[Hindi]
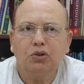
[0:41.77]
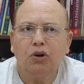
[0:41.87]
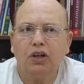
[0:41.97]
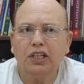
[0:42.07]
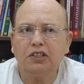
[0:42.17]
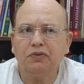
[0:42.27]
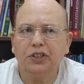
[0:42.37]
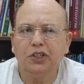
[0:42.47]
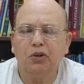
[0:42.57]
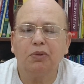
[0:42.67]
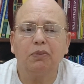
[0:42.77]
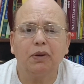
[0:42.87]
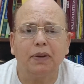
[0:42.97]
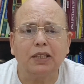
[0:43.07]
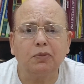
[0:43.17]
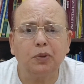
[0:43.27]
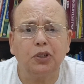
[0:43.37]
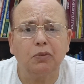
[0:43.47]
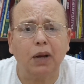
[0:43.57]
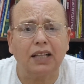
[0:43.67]
तो इस वीडियो में मैं
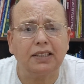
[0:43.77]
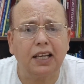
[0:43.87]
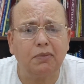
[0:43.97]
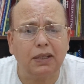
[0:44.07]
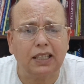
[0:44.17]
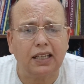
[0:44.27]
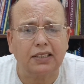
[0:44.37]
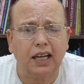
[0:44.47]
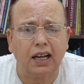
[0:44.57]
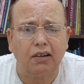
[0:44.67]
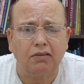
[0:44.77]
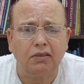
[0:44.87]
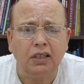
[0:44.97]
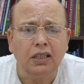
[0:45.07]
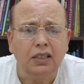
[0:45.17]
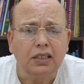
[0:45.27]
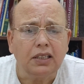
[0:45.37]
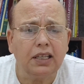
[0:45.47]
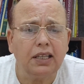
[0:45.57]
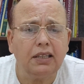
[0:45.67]
महत्वपूर्ण बात यही बताने जा रहा हूं
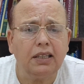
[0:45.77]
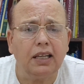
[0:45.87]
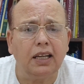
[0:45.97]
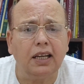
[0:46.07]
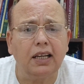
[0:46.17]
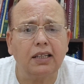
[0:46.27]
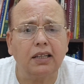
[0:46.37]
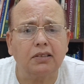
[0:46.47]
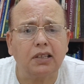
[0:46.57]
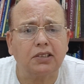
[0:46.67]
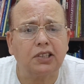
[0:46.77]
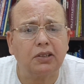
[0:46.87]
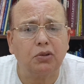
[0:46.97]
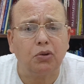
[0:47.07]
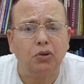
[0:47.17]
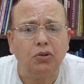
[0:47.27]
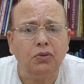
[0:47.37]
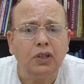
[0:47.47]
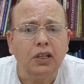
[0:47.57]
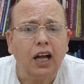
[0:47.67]
कि इलीगल कंस्ट्रक्शन को
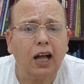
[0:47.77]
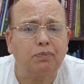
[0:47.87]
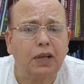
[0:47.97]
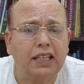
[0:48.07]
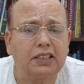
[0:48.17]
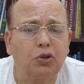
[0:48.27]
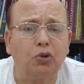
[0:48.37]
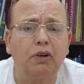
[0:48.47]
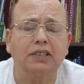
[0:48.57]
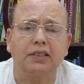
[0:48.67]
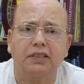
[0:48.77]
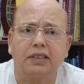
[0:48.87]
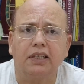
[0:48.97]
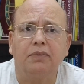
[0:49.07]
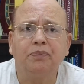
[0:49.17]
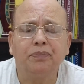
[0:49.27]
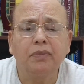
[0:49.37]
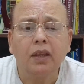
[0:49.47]
आप कैसे रुकवा सकते हैं